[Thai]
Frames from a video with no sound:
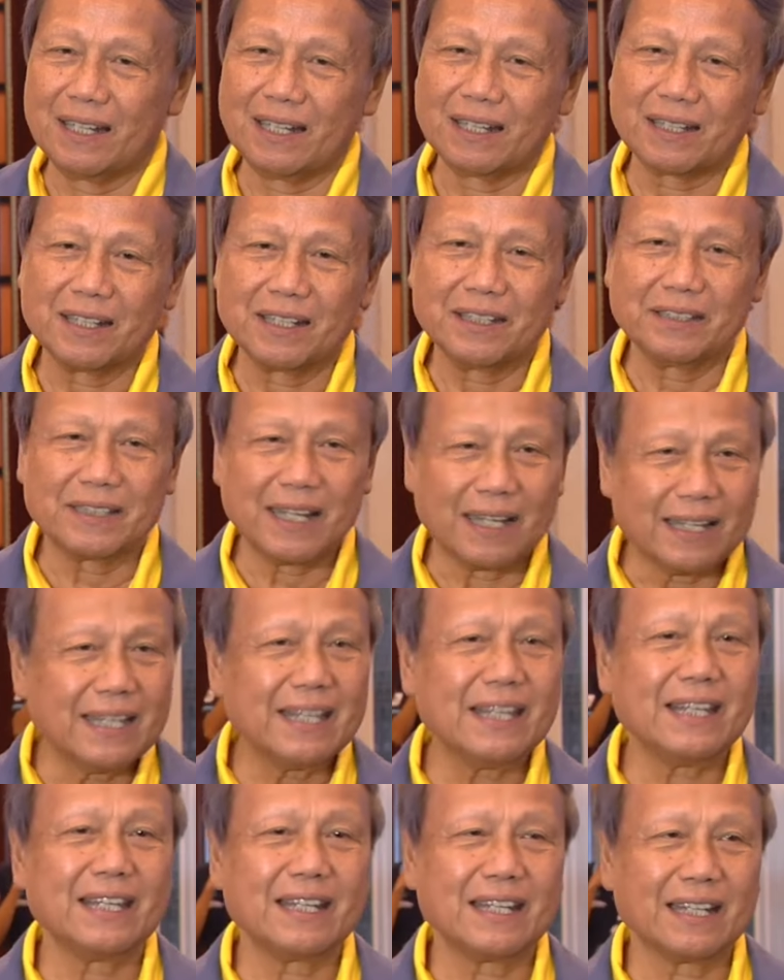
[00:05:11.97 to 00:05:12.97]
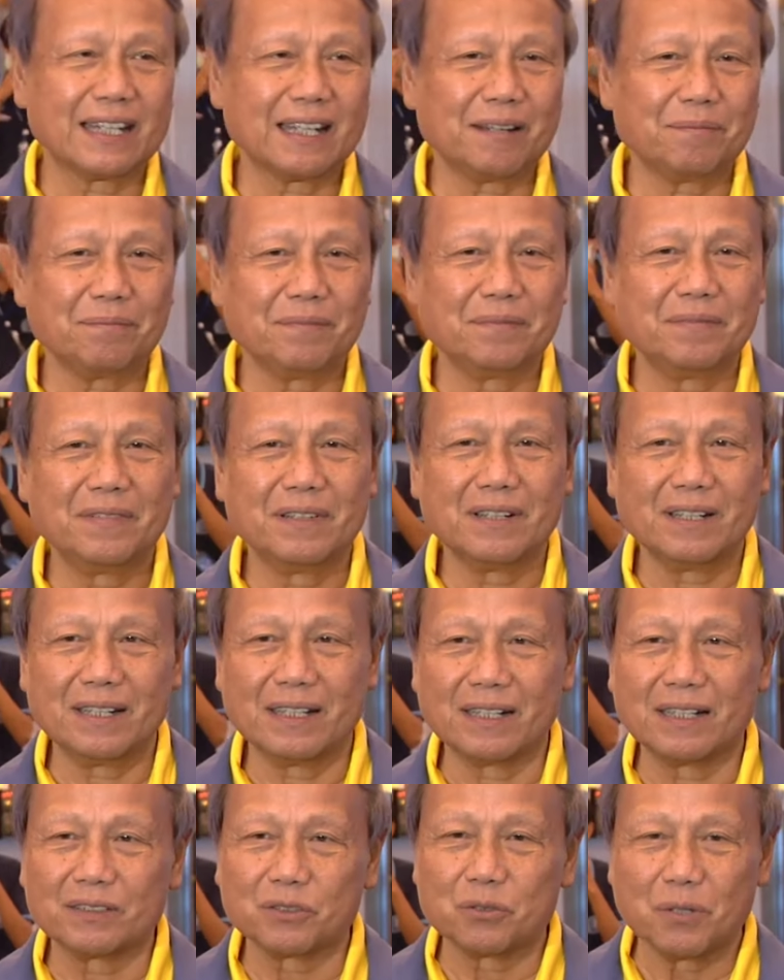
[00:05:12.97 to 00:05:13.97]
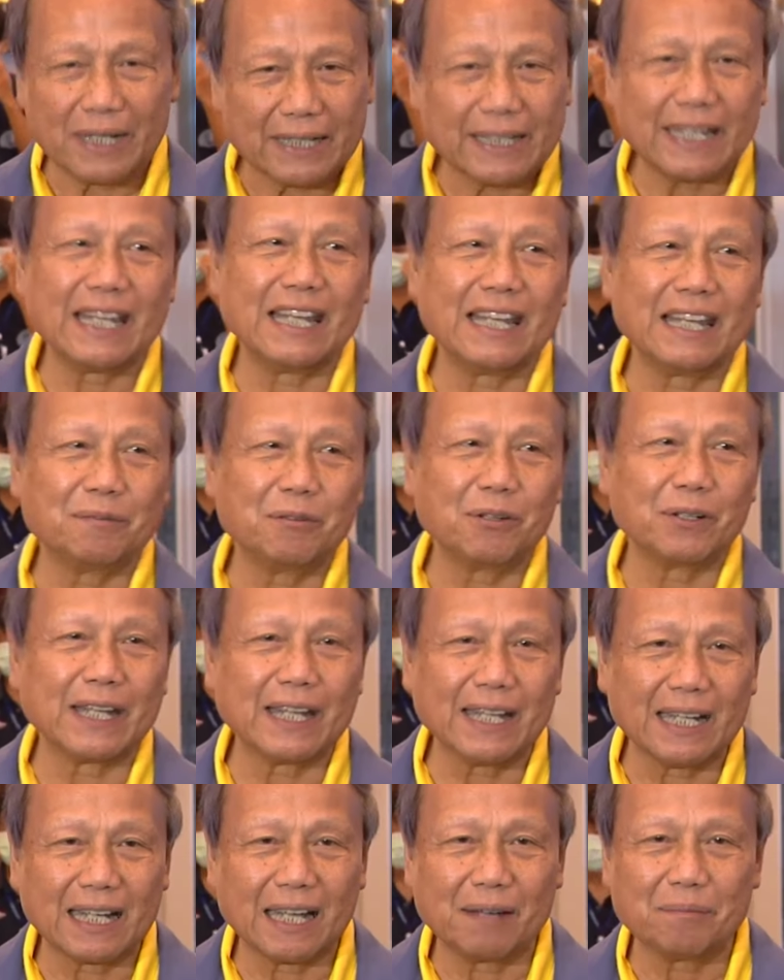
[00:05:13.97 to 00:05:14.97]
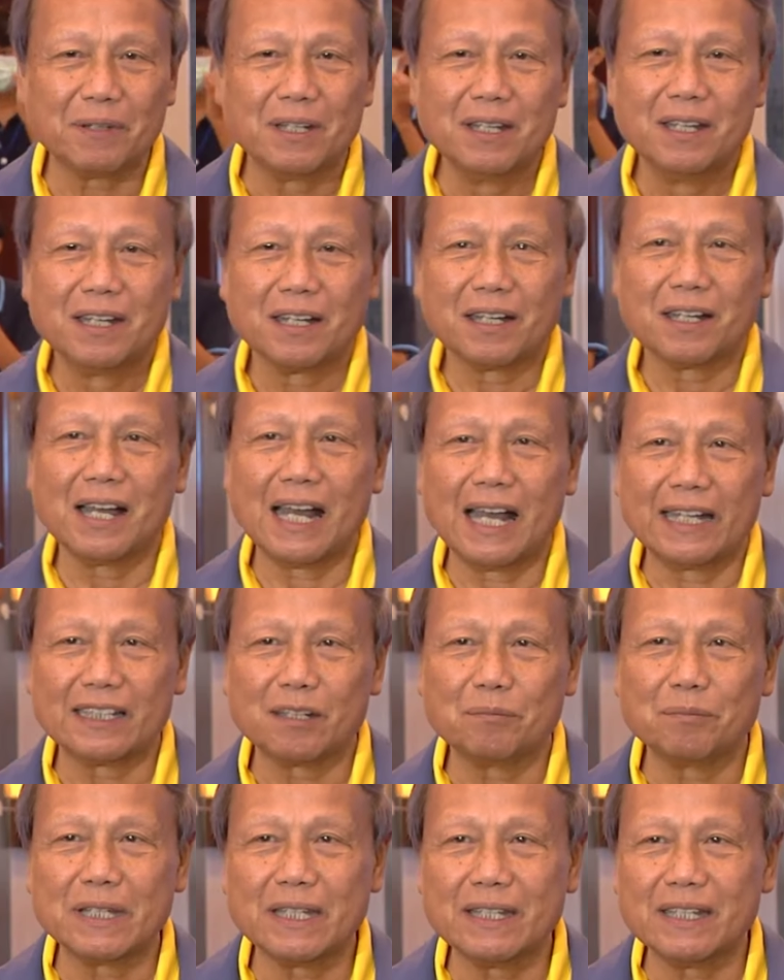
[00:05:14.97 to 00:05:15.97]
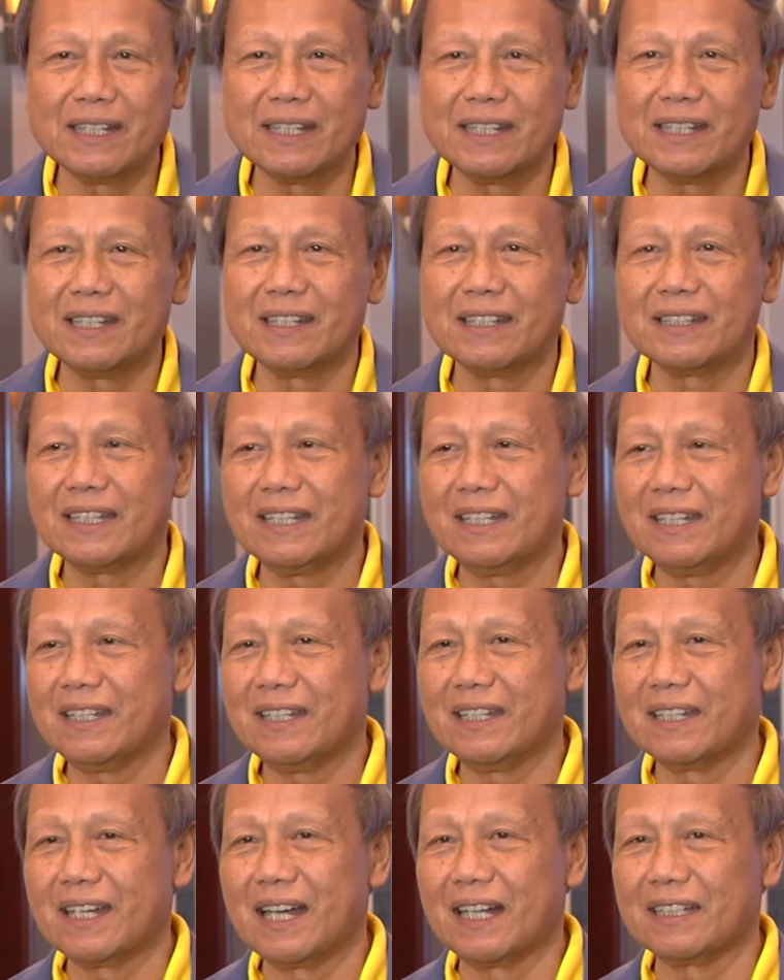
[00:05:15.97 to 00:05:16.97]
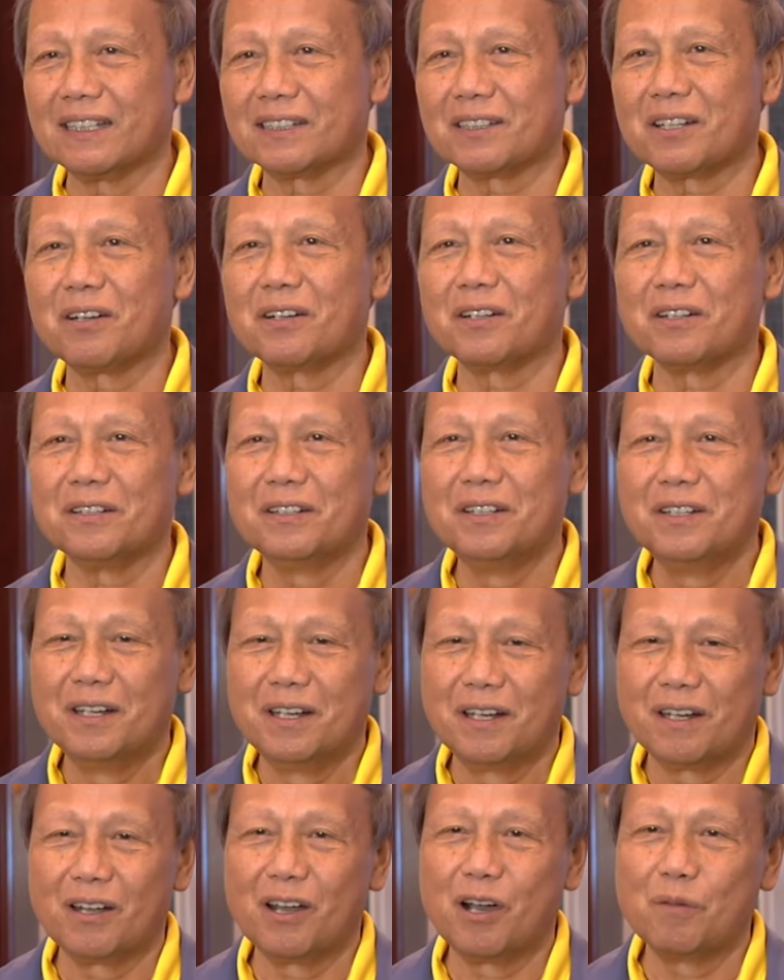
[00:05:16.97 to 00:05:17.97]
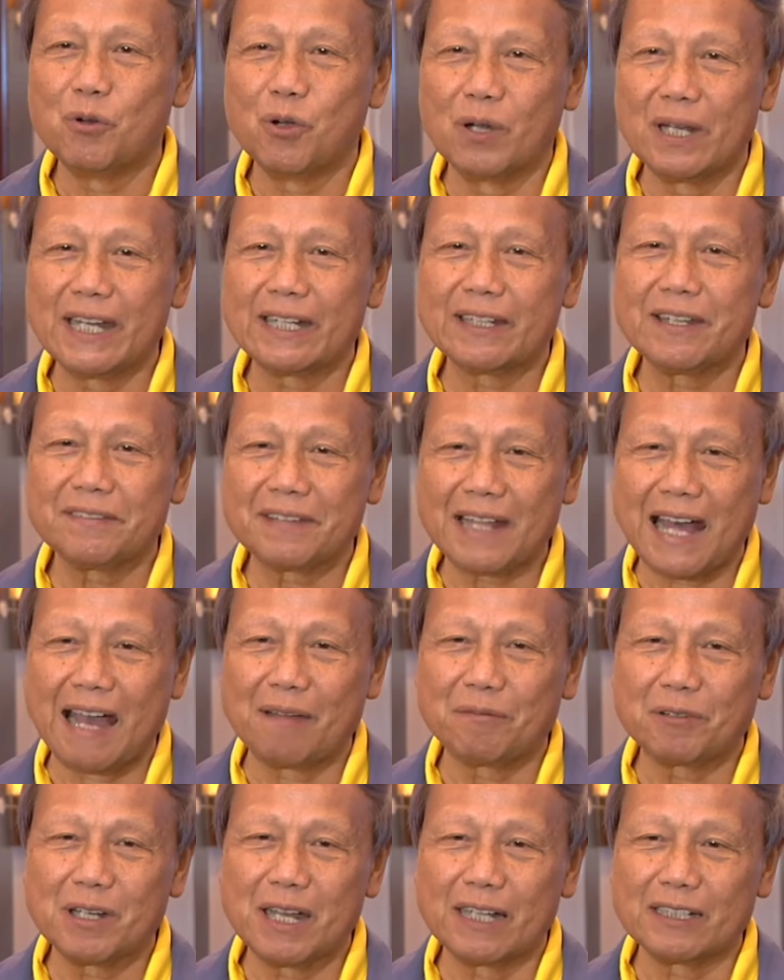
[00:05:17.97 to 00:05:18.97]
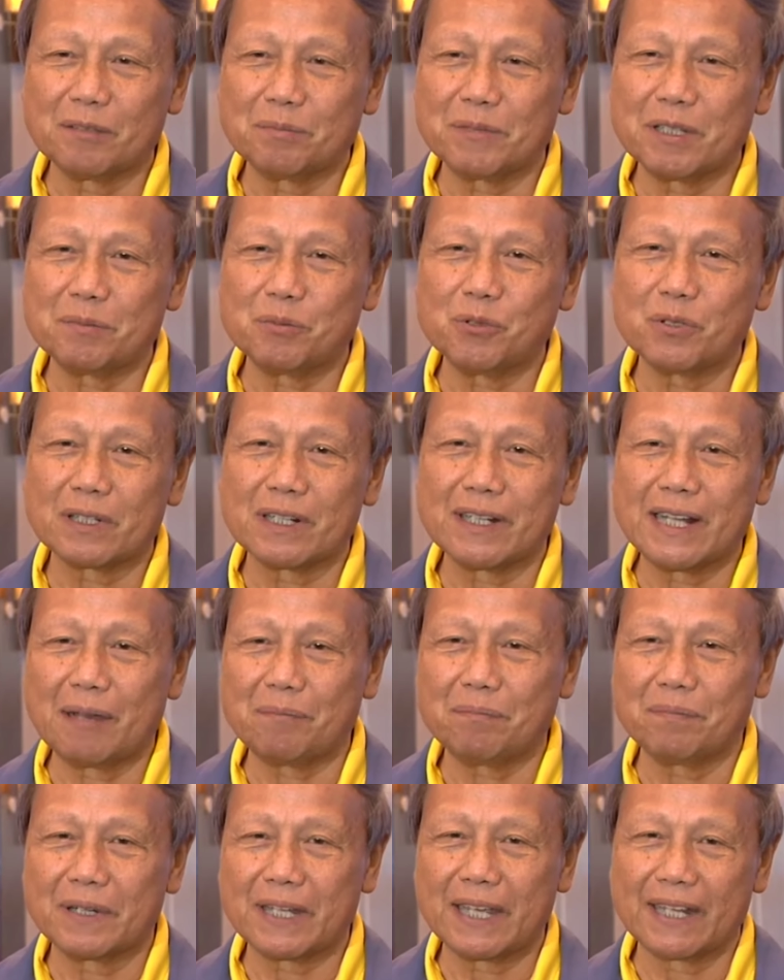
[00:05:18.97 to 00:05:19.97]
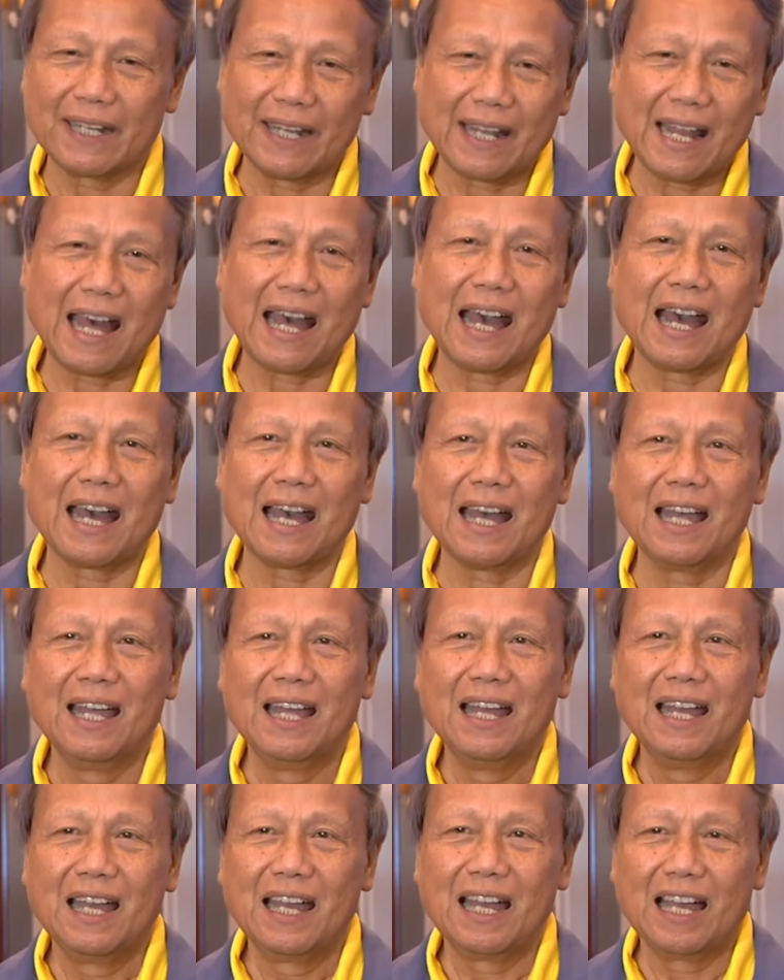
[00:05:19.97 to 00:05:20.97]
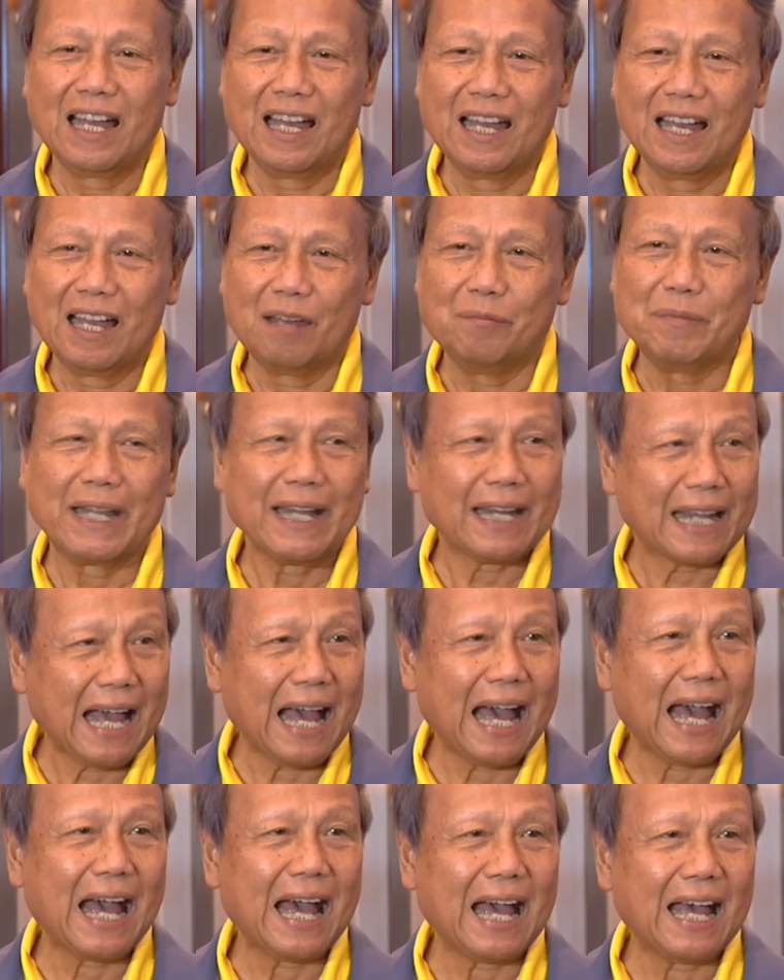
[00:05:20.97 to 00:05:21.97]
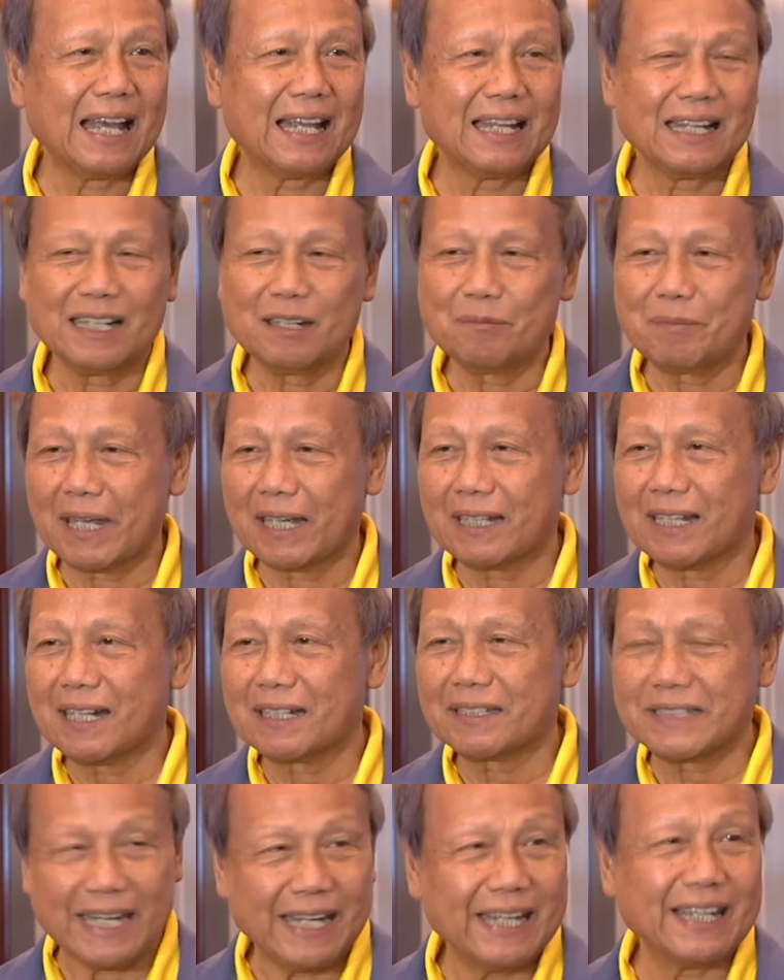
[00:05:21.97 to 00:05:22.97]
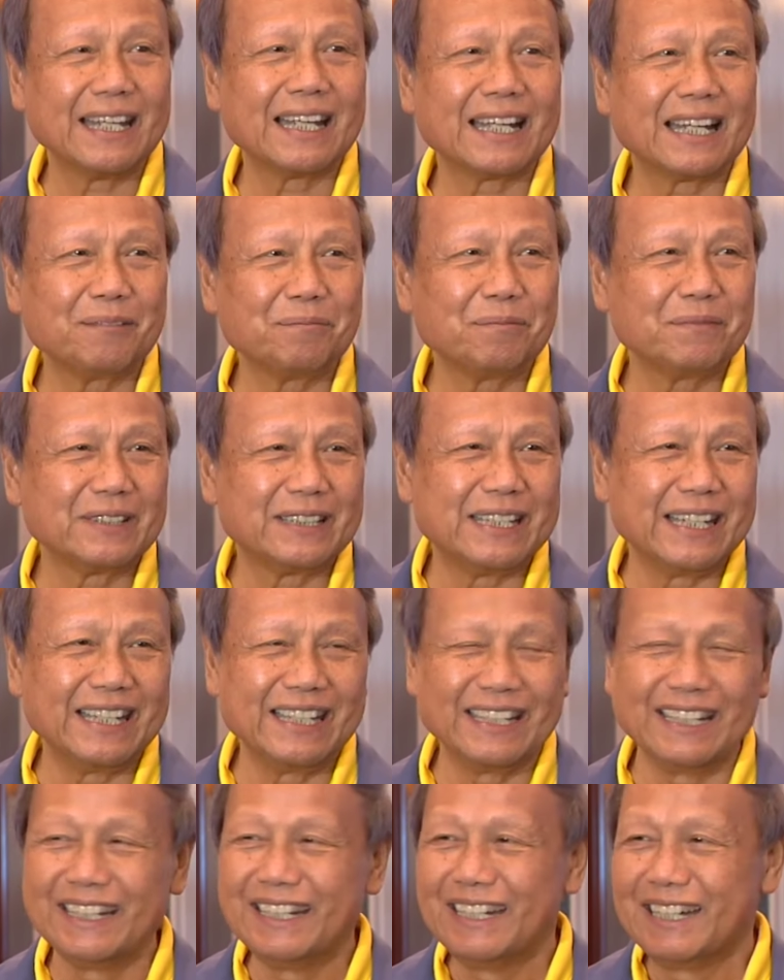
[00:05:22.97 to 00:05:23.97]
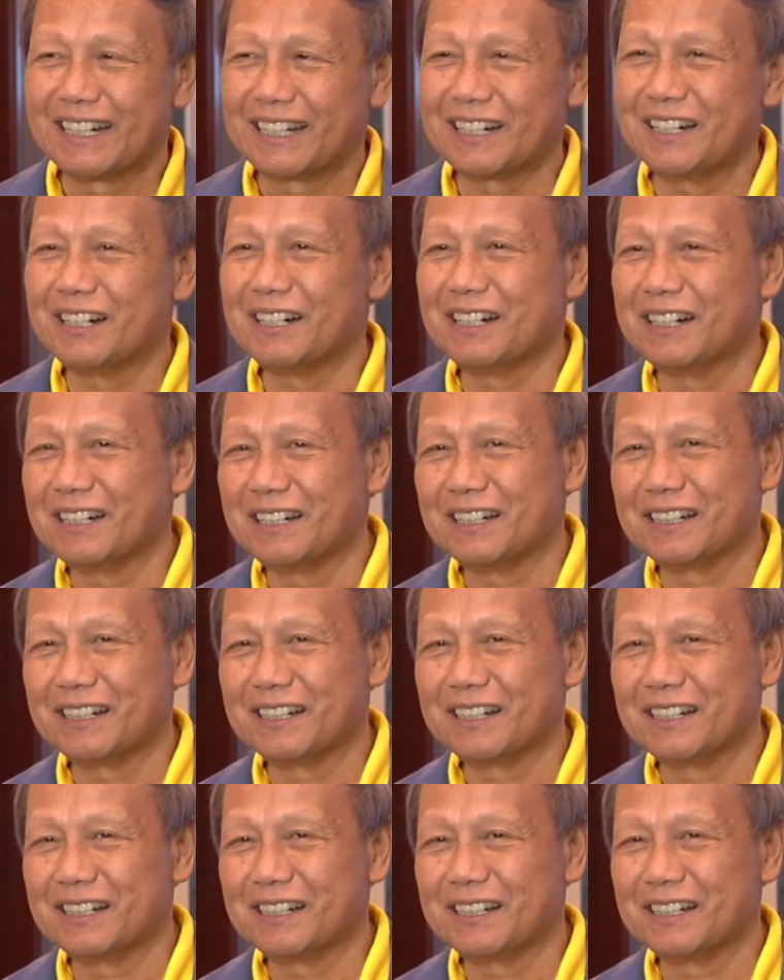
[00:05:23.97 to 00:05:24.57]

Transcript: แล้วก็อิตาลีนะครับแล้วก็ตุรกีพวกนี้นะครับ ก็อาจจะมีที่อาจจะต้องรอผลเลขที่3ก็อาจจะมีพวกระดับแคนาดา อเมริกา หรือแม้กระทั่งจีนนะครับ จีนก็